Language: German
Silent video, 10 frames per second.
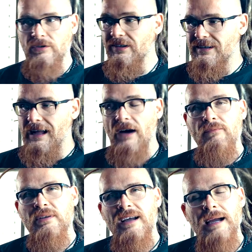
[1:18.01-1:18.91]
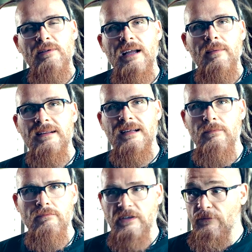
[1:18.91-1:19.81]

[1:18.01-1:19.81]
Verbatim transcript: Die Sklavenbetreiber damals haben,